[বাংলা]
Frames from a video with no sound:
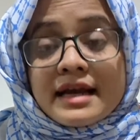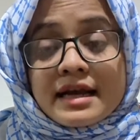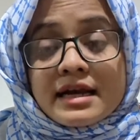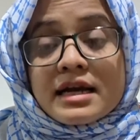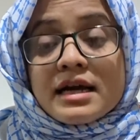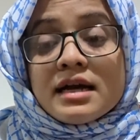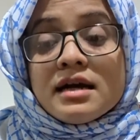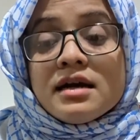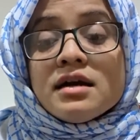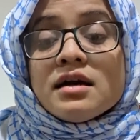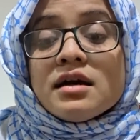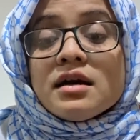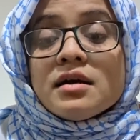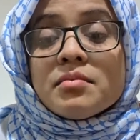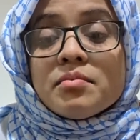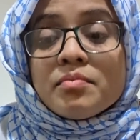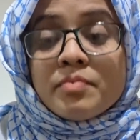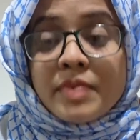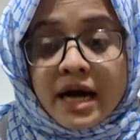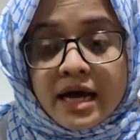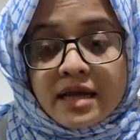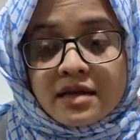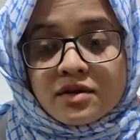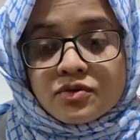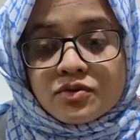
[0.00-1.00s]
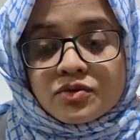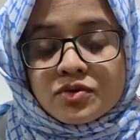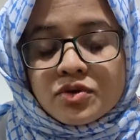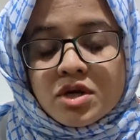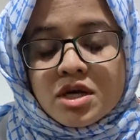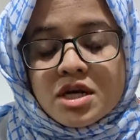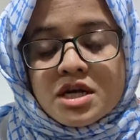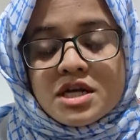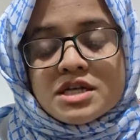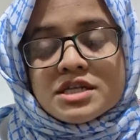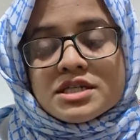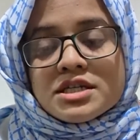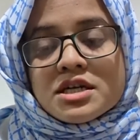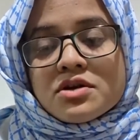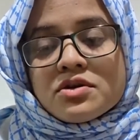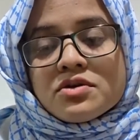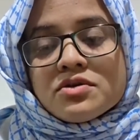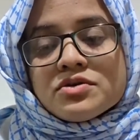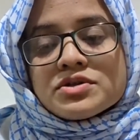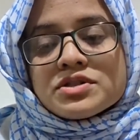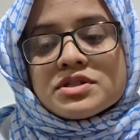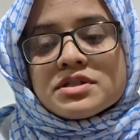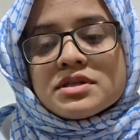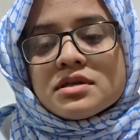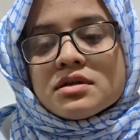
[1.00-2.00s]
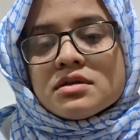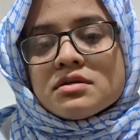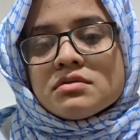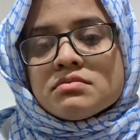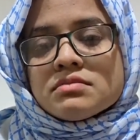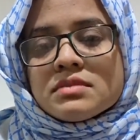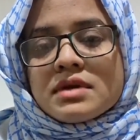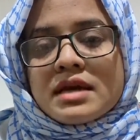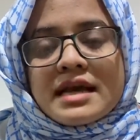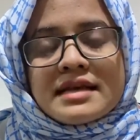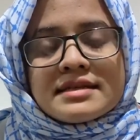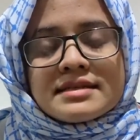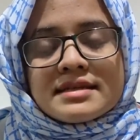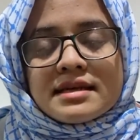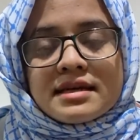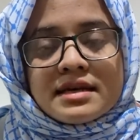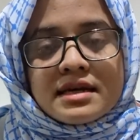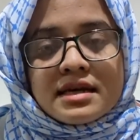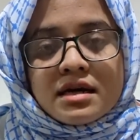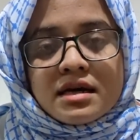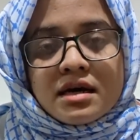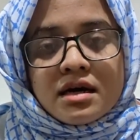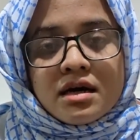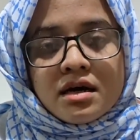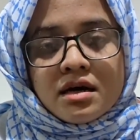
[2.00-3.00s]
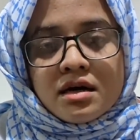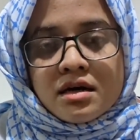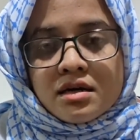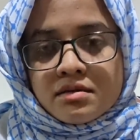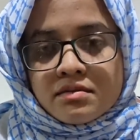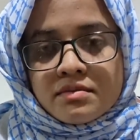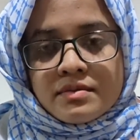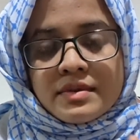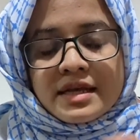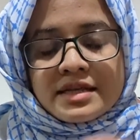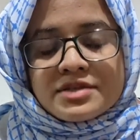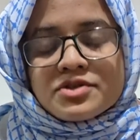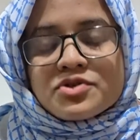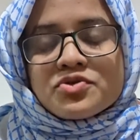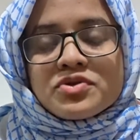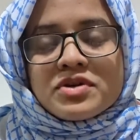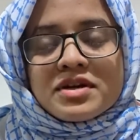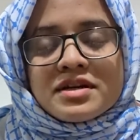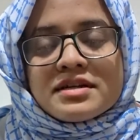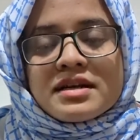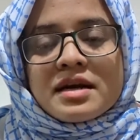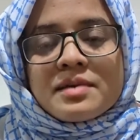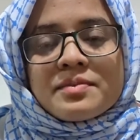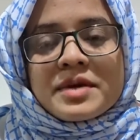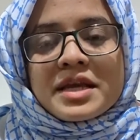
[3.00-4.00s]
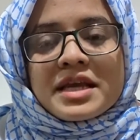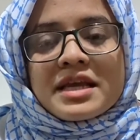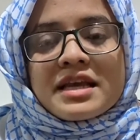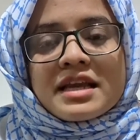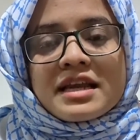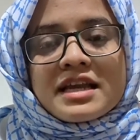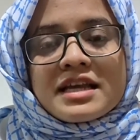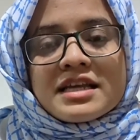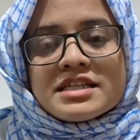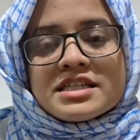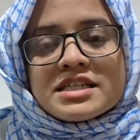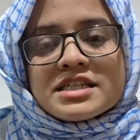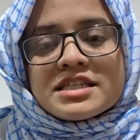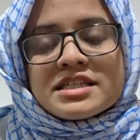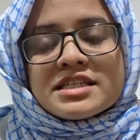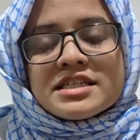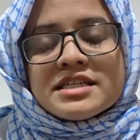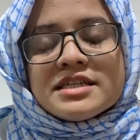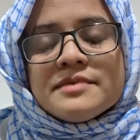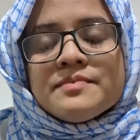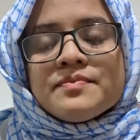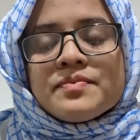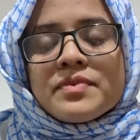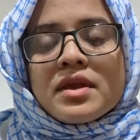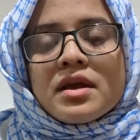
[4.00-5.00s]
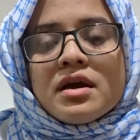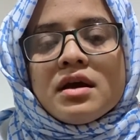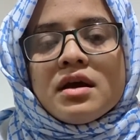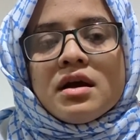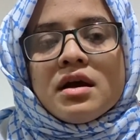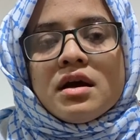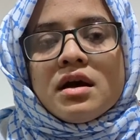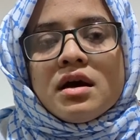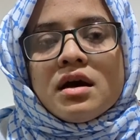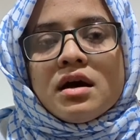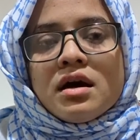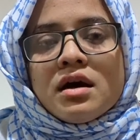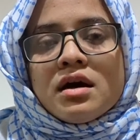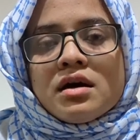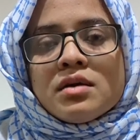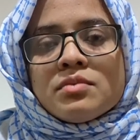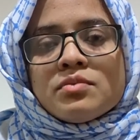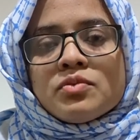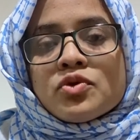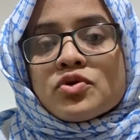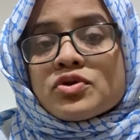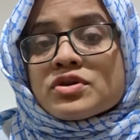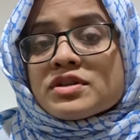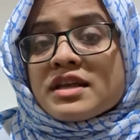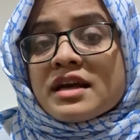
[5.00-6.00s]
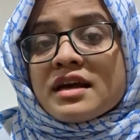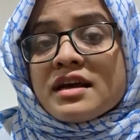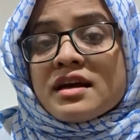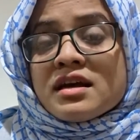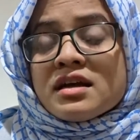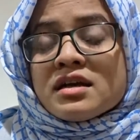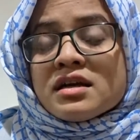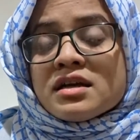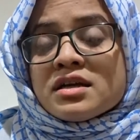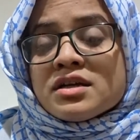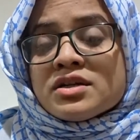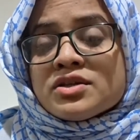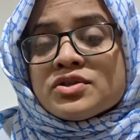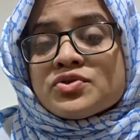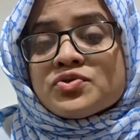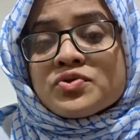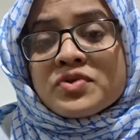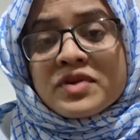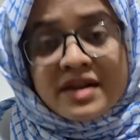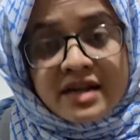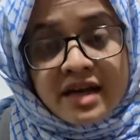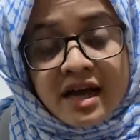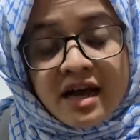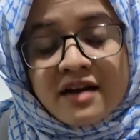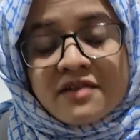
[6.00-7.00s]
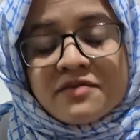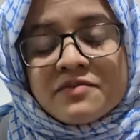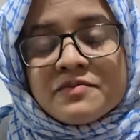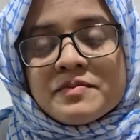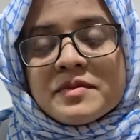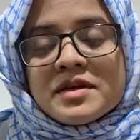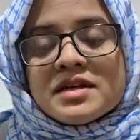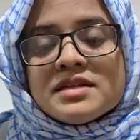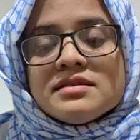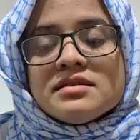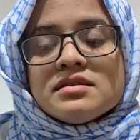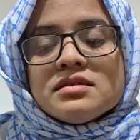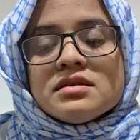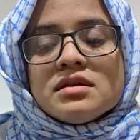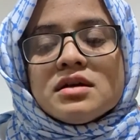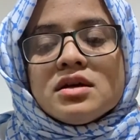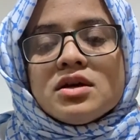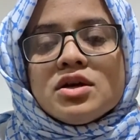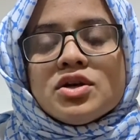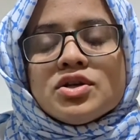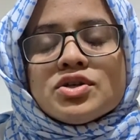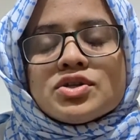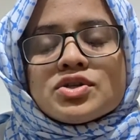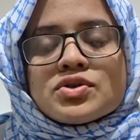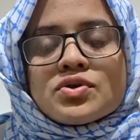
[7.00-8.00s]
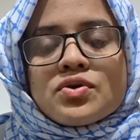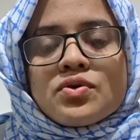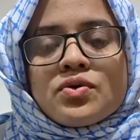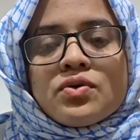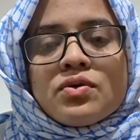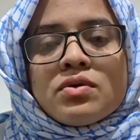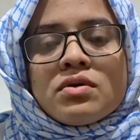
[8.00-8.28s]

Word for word: রাখা ভালো সেগুলো হচ্ছে অ্যাজ এ স্টুডেন্ট আমি এখানে এসেছি মোর দ্যান টু অ্যান্ড হাফ মান্থ সো